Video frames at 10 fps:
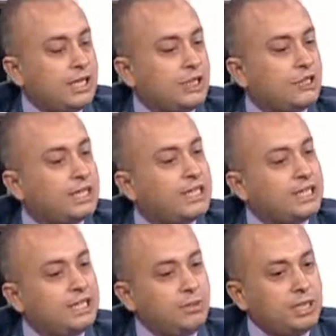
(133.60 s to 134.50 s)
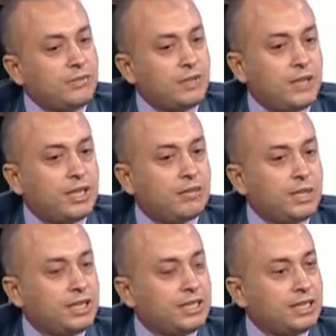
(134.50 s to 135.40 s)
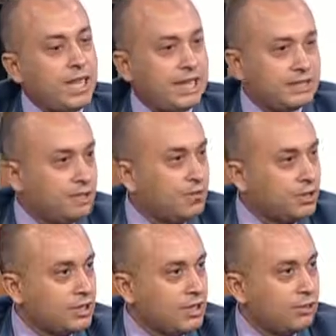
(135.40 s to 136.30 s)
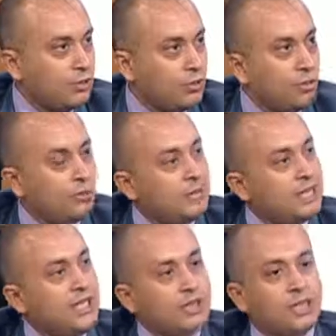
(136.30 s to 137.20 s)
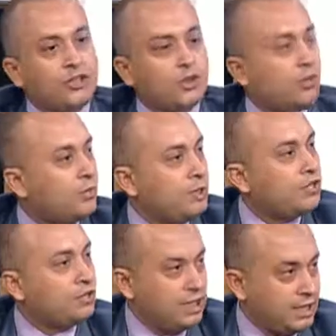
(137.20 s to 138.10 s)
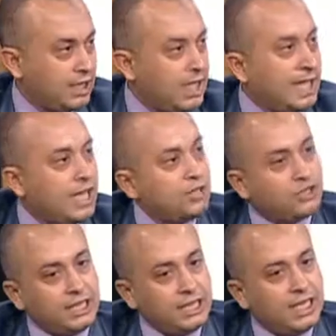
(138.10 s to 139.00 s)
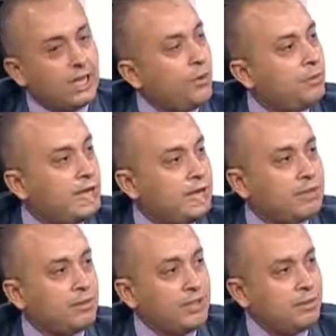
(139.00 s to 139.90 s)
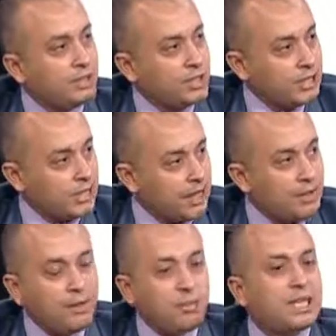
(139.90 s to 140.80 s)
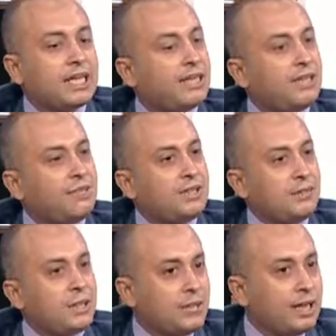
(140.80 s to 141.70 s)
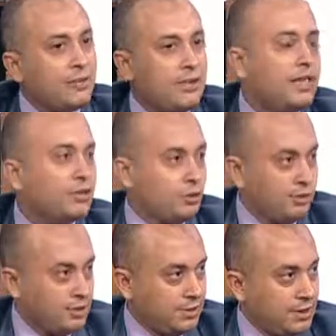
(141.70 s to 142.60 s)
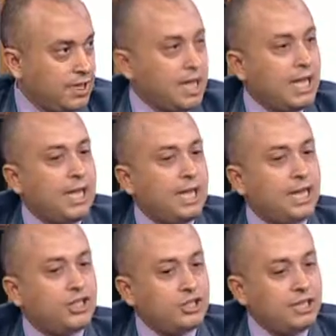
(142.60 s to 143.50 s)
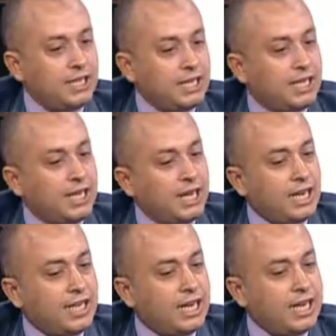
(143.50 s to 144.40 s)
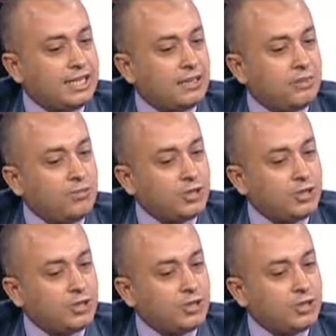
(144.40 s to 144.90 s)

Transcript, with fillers: الشركات الكبيره في فرق بين حاجتين برضك نحب نقولهم بين الاتش ار والاتش دي اتش دي اللي هو مجال التنميه البشريه بتختلف تماما في الاتش ار الاتش دي اللي هي التنميه